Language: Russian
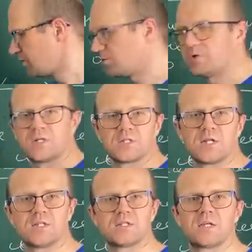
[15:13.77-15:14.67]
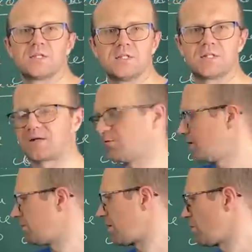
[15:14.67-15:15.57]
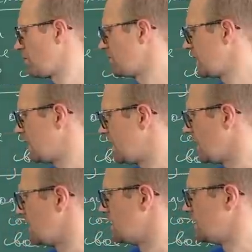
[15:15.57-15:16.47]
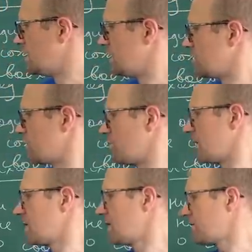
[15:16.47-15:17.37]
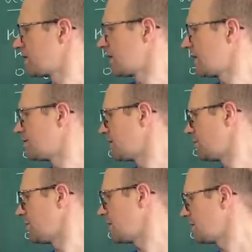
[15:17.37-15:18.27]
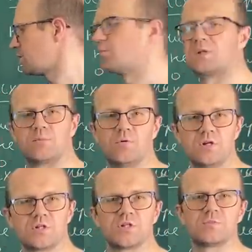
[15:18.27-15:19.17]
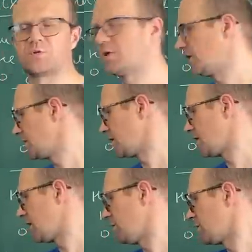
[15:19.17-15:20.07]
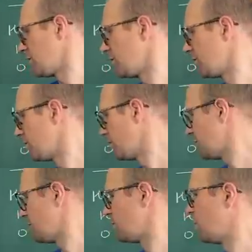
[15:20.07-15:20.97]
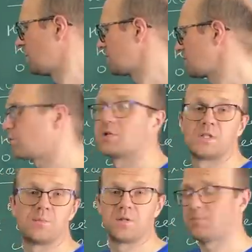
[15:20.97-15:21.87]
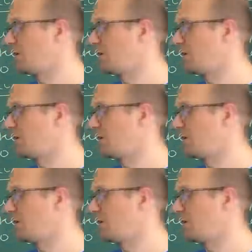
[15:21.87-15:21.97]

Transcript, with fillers: Ну и осталось найти такое пороговое А чтобы 1, вторая в степени а еще было больше, чем 0,1, а вот в, в более высокой степени